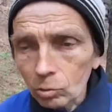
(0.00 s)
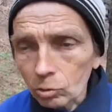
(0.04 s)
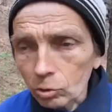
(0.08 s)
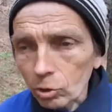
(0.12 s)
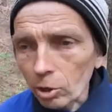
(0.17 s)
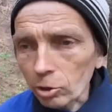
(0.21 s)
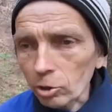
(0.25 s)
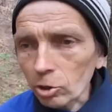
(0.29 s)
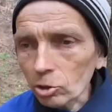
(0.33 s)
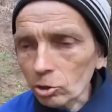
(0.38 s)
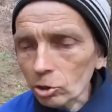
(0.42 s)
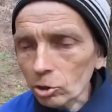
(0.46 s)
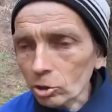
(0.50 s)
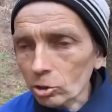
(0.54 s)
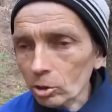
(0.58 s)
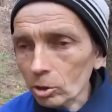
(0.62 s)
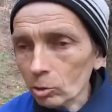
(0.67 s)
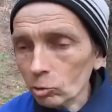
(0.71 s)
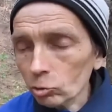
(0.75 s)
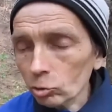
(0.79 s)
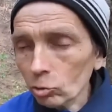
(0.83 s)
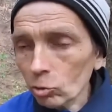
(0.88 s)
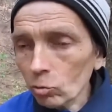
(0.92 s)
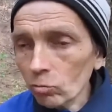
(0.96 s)

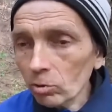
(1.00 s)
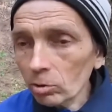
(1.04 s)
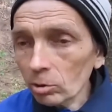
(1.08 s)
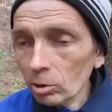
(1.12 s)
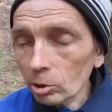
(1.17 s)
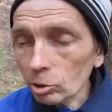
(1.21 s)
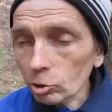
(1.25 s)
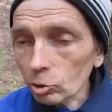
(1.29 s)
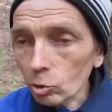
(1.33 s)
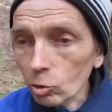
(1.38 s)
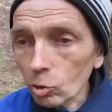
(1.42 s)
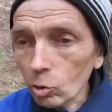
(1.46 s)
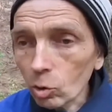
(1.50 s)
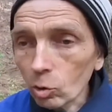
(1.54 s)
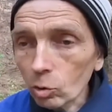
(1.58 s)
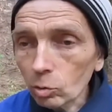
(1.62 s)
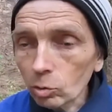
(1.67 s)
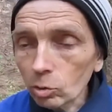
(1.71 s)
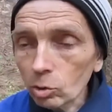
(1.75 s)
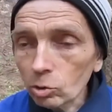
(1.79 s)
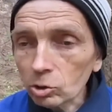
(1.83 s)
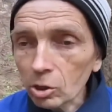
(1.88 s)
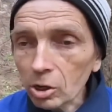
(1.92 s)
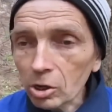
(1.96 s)
Статистикой установлено, что
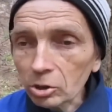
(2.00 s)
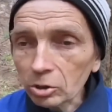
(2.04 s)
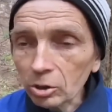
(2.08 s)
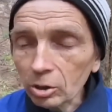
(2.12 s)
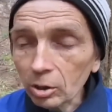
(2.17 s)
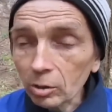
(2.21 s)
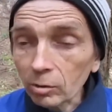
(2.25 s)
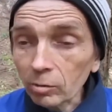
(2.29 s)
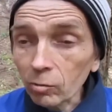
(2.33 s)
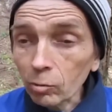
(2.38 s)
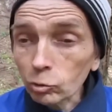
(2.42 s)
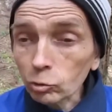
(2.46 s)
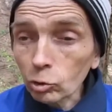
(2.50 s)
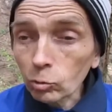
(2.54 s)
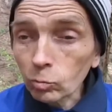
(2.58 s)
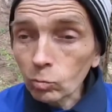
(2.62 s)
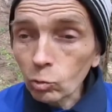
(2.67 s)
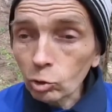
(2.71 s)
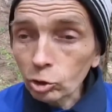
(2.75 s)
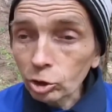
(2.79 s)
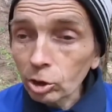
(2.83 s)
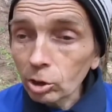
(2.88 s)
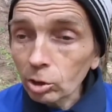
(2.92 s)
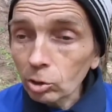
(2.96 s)
из каждых
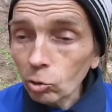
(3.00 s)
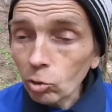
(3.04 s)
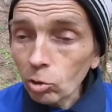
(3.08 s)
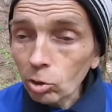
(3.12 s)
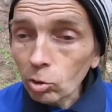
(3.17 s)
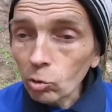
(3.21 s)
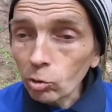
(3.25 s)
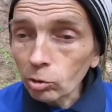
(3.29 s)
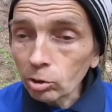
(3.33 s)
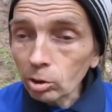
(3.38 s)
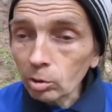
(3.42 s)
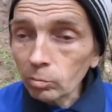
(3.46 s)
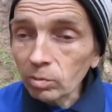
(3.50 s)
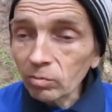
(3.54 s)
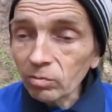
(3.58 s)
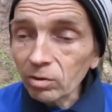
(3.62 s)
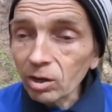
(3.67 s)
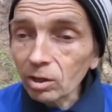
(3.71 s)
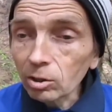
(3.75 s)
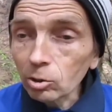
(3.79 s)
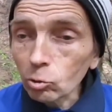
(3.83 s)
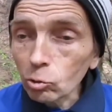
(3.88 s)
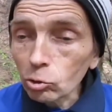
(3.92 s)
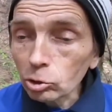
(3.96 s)
200 мужчин только один
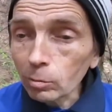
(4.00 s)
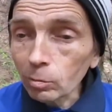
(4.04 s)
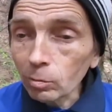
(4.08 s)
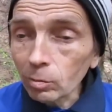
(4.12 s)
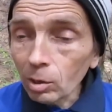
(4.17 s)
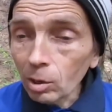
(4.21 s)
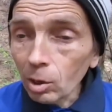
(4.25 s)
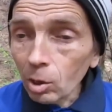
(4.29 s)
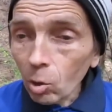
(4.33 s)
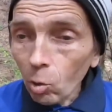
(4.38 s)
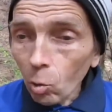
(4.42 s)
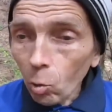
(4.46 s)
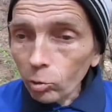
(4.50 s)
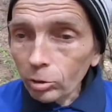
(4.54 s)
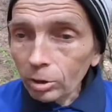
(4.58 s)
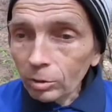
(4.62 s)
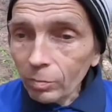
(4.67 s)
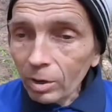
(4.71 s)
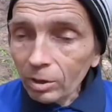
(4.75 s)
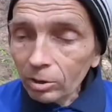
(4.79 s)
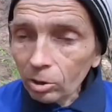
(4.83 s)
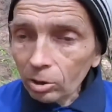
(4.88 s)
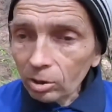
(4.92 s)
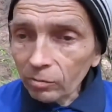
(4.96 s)
бывает ростом
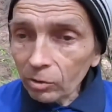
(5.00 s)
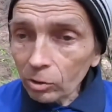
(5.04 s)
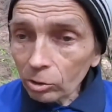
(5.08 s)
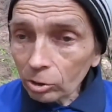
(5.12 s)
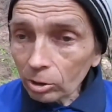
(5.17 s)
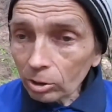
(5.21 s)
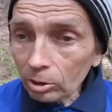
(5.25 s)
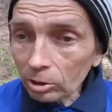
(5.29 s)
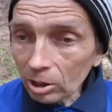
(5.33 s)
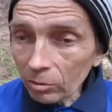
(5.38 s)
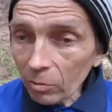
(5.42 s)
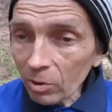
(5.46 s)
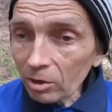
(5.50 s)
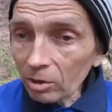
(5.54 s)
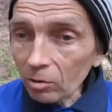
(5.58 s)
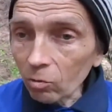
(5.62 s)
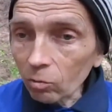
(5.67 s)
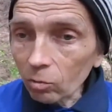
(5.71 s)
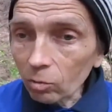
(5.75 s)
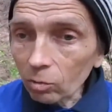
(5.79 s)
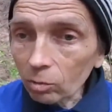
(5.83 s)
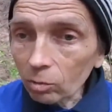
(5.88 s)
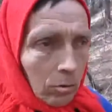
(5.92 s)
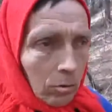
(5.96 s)
1 метр 90
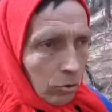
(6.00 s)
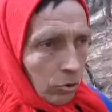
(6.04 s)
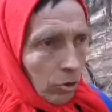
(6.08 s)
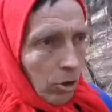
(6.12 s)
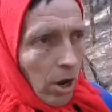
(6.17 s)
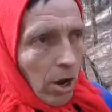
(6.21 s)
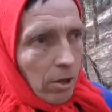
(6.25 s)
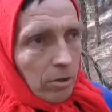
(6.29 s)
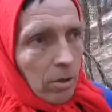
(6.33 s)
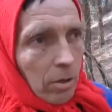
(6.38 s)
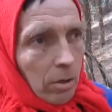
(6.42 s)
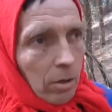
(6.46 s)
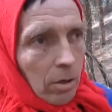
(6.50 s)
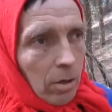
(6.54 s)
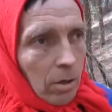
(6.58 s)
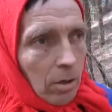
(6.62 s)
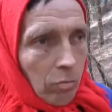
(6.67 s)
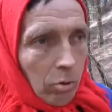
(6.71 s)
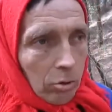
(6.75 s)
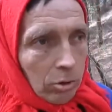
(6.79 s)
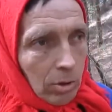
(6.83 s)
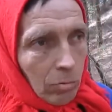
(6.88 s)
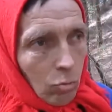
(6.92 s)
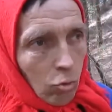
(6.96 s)
сантиметров. Странно,
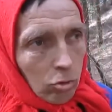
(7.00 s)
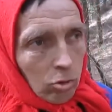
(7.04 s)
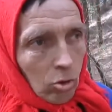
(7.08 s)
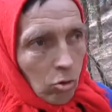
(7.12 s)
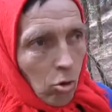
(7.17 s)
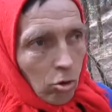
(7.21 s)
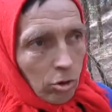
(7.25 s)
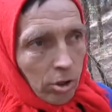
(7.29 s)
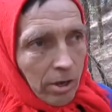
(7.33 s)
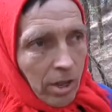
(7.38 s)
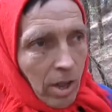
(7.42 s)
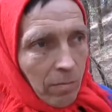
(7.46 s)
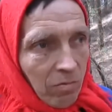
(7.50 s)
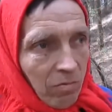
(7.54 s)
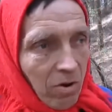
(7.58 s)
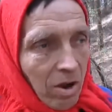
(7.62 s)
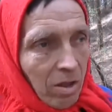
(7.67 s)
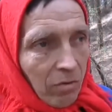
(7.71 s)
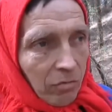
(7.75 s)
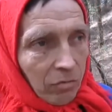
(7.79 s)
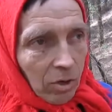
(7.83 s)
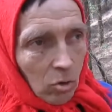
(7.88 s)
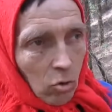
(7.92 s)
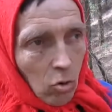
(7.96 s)
почему-то, когда я
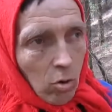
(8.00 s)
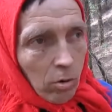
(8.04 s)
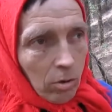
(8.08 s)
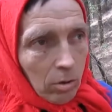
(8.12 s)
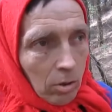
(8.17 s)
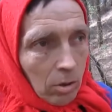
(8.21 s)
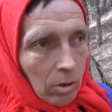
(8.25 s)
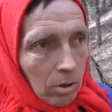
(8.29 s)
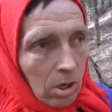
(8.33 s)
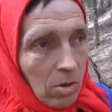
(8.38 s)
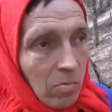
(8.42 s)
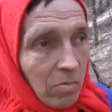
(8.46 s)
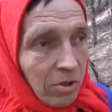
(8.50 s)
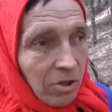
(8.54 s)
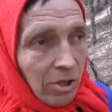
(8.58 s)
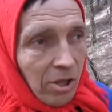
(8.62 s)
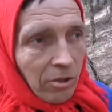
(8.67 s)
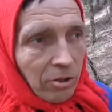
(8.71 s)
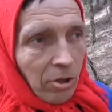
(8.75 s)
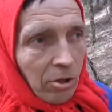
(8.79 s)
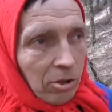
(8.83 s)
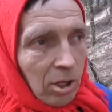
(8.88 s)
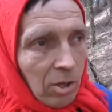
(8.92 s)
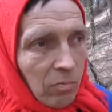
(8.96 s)
бываю в кино, именно
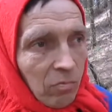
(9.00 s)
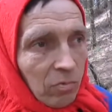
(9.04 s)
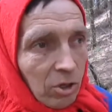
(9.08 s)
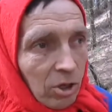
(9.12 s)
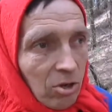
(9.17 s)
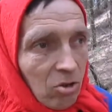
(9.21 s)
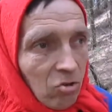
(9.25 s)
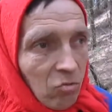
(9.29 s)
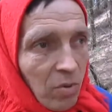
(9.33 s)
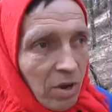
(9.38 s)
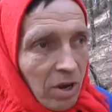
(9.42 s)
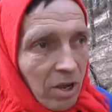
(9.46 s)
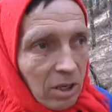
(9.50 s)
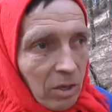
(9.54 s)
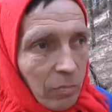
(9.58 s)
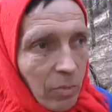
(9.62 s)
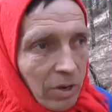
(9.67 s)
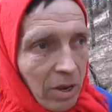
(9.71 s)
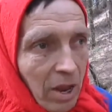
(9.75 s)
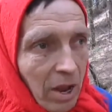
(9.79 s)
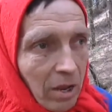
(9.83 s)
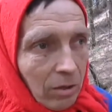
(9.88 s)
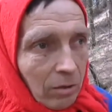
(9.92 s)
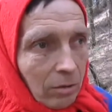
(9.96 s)
этот тип сидит впереди
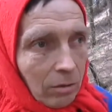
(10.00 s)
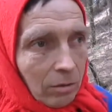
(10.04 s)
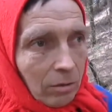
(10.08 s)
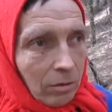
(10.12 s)
меня.